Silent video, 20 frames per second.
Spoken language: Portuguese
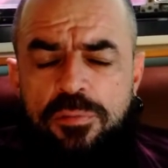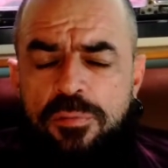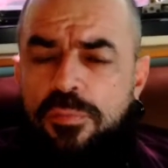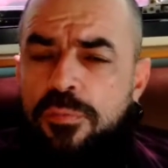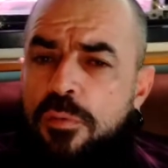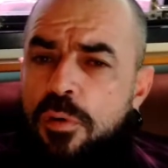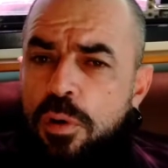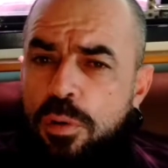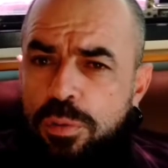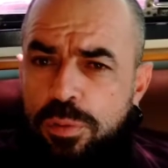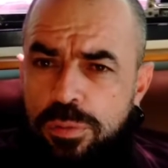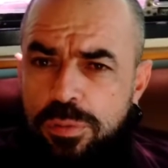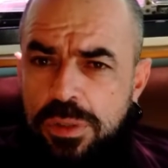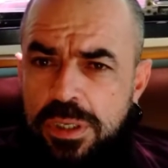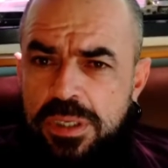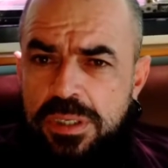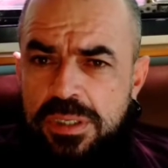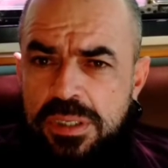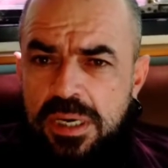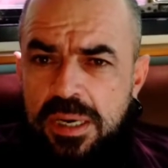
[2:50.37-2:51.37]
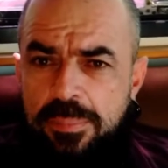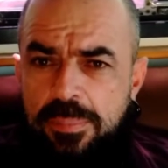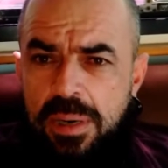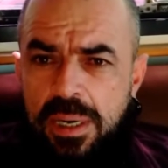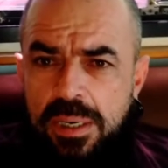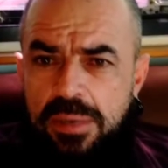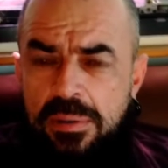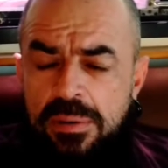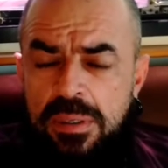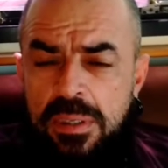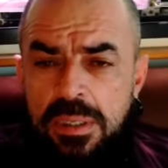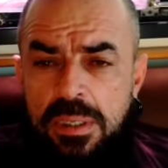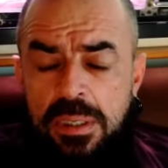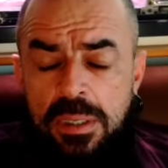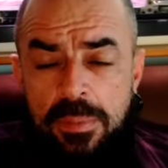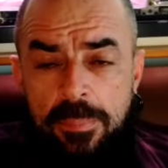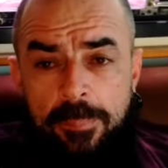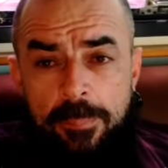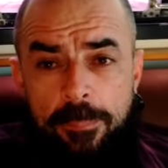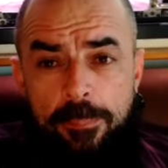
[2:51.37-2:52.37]
foco desse trabalho
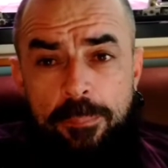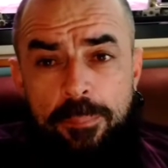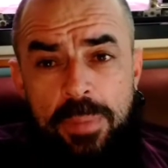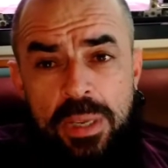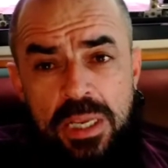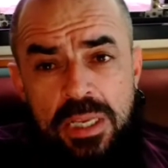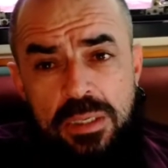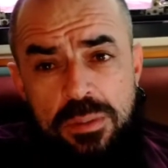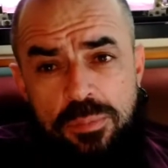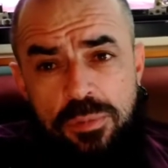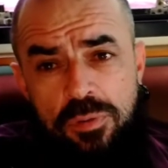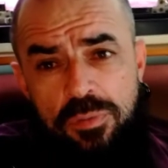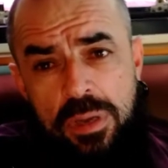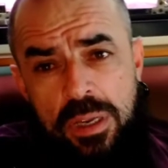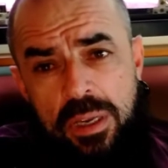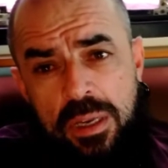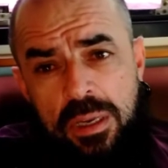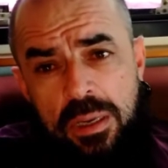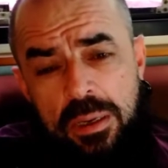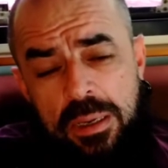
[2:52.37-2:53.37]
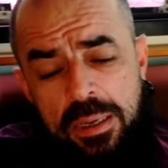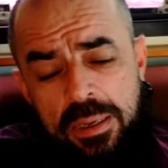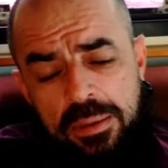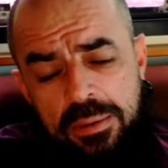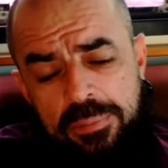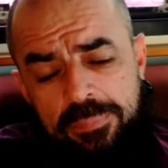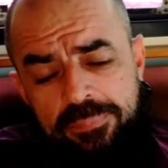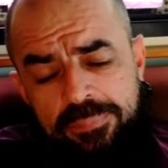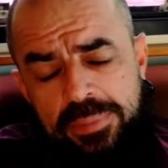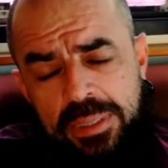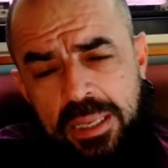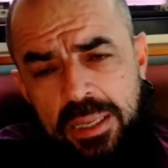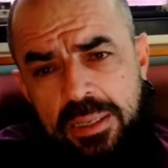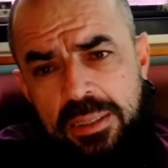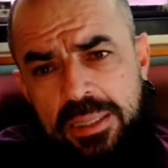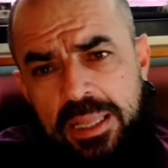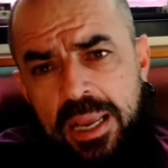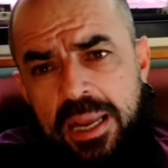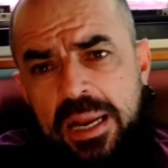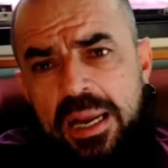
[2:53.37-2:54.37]
mesmo é, é,
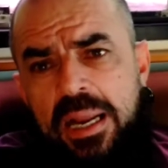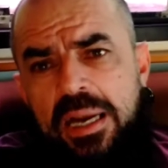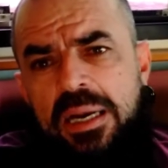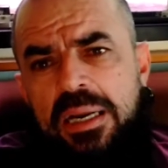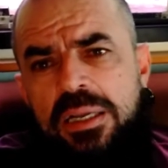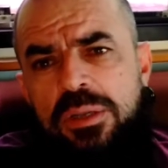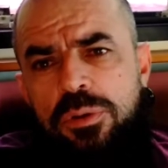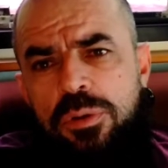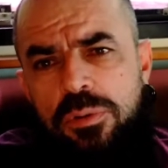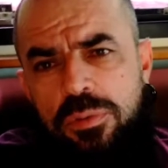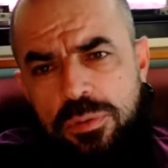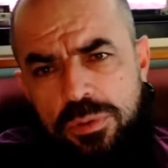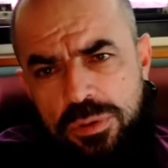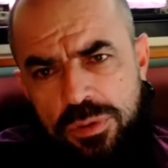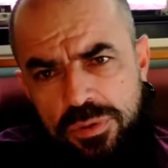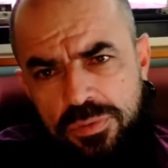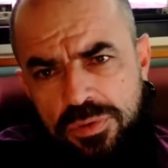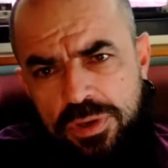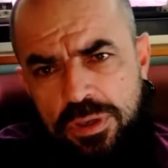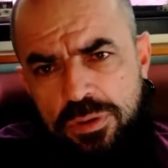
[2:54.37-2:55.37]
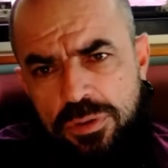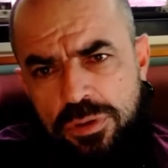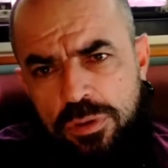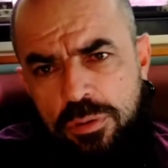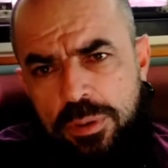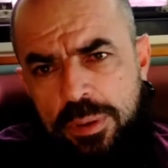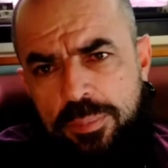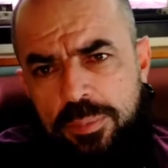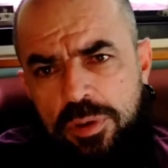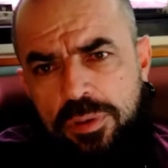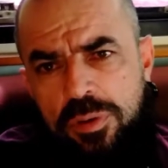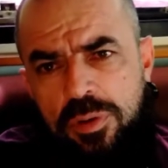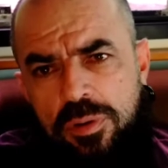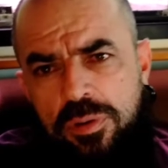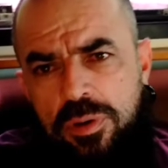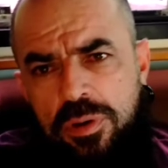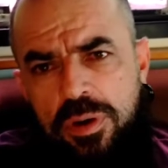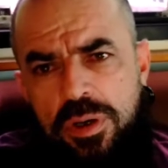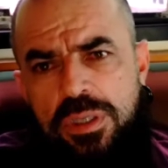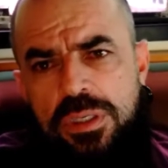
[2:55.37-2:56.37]
intercalando com os vídeos sobre
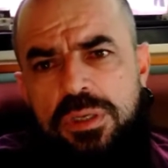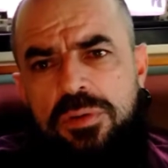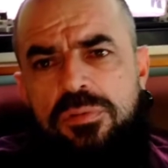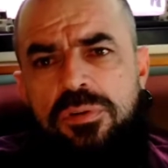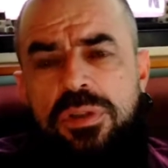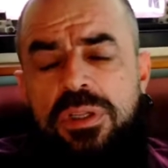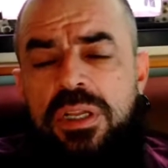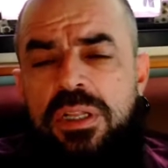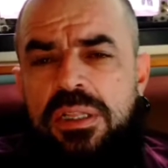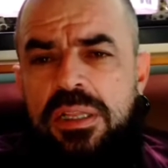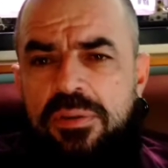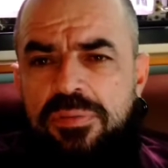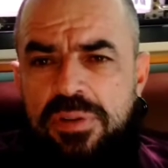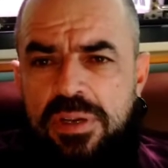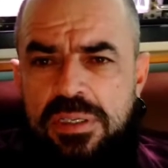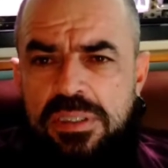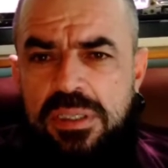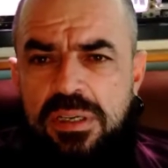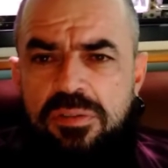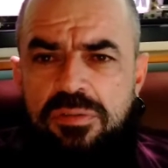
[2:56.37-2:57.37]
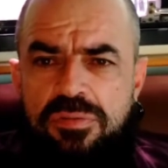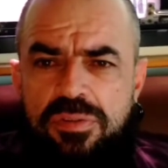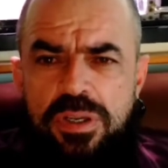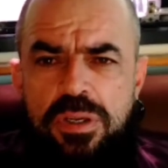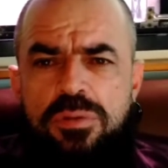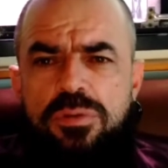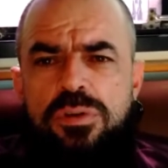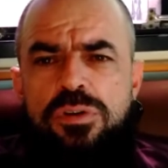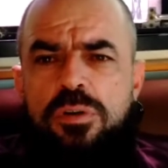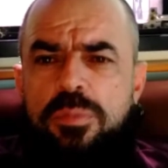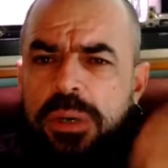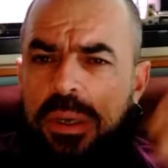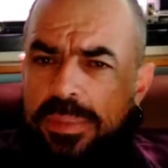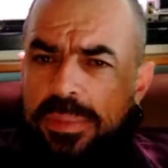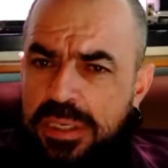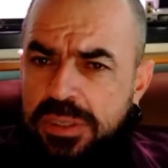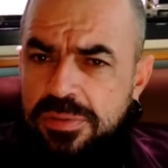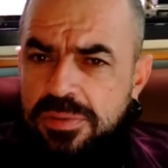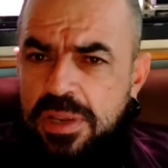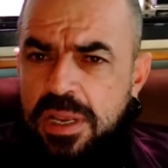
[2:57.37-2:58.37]
motocross, eu vou tentar fazer vídeos sobre as
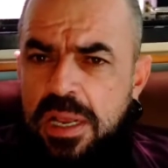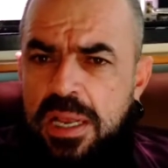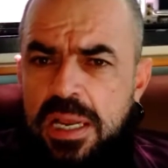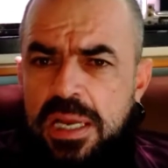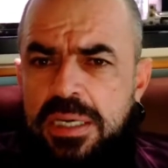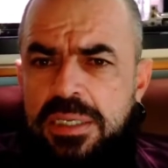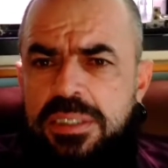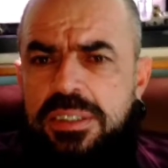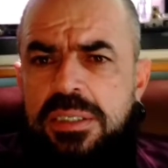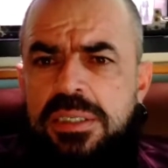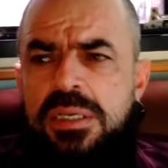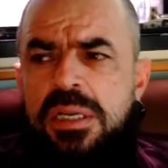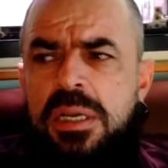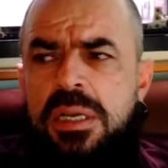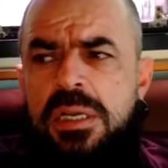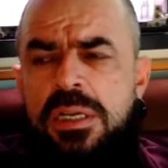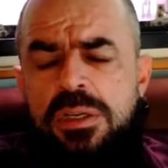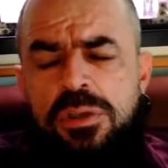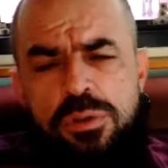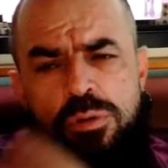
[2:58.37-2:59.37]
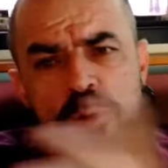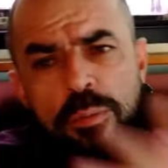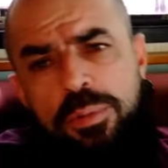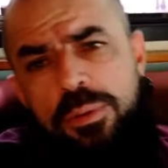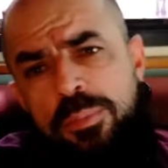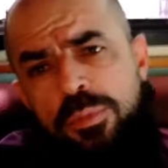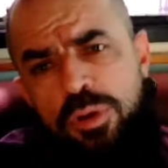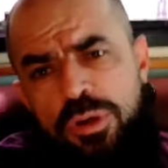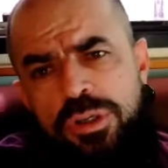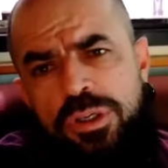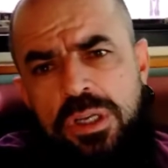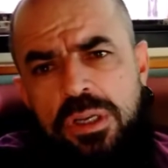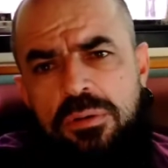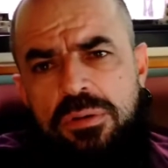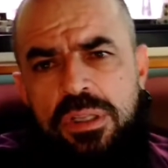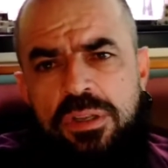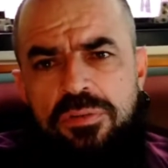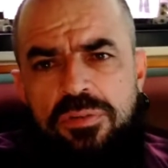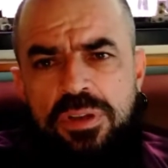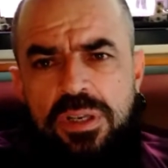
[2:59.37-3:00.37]
minhas viagens, sobre o meu
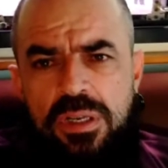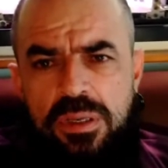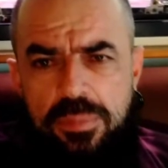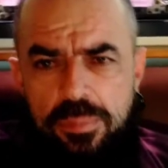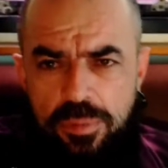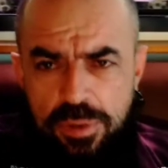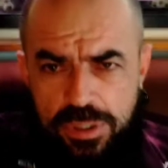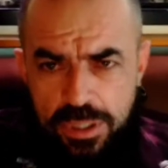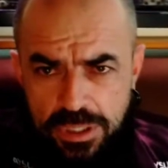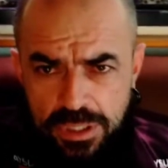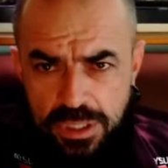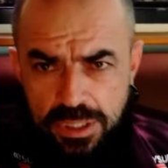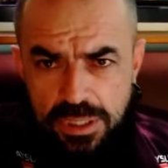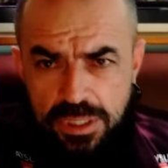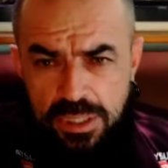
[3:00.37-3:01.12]
estilo de vida que muita gente